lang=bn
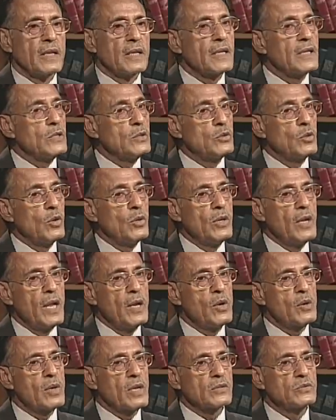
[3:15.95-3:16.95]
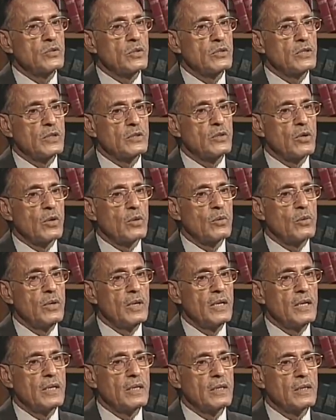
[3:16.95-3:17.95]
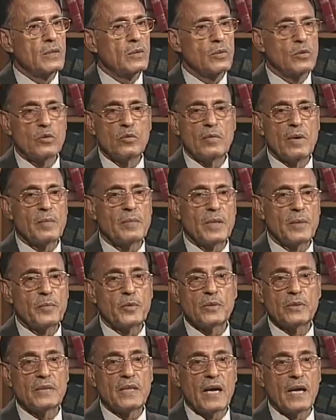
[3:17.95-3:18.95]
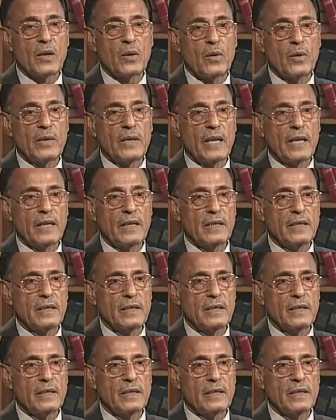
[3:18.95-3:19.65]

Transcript: কিন্তু অন্যান্য রাজনৈতিক দলগুলির কোনো মামলা প্রত্যাহার হয় নাই